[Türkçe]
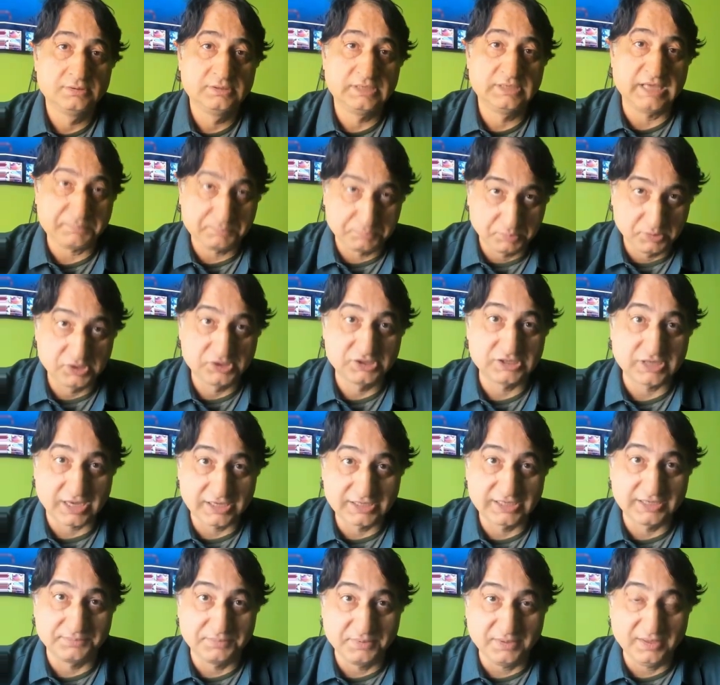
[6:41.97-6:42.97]

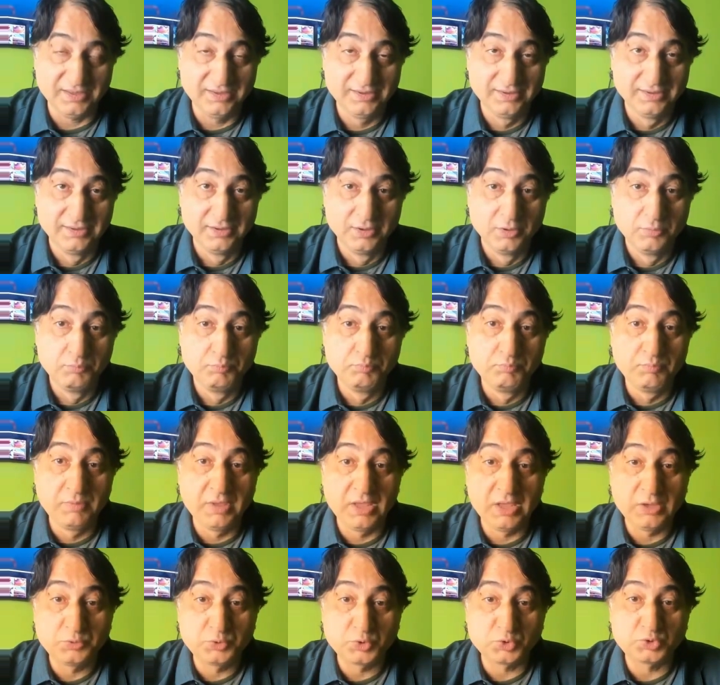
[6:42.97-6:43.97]
yapmayacağı gibi
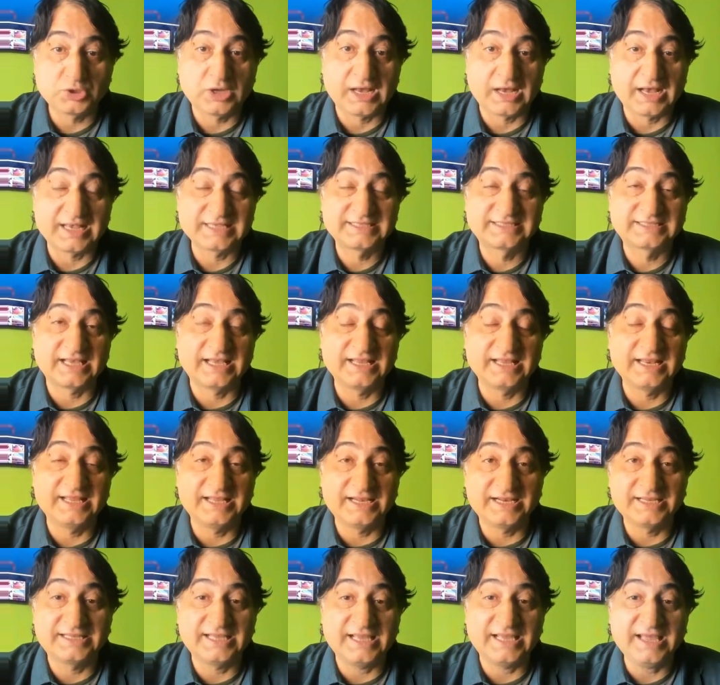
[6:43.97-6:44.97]
mevcut
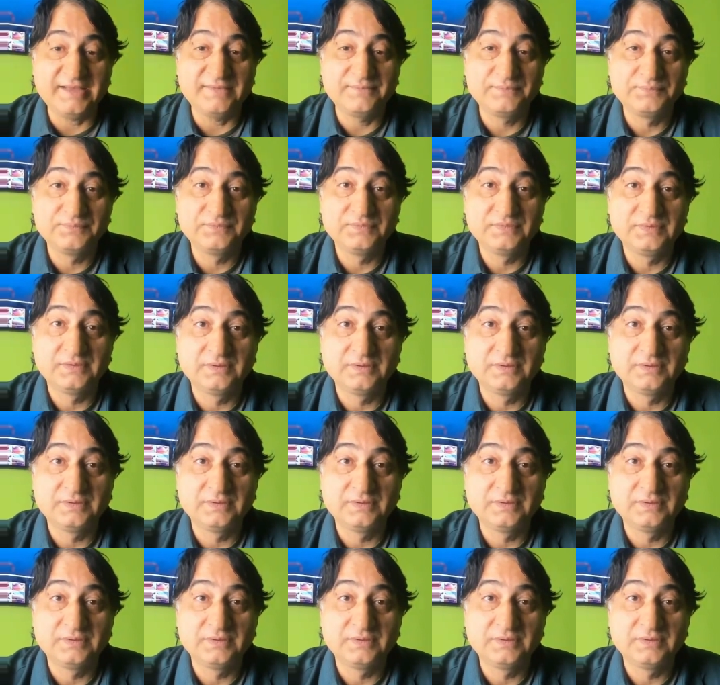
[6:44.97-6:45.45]
hastaneleri de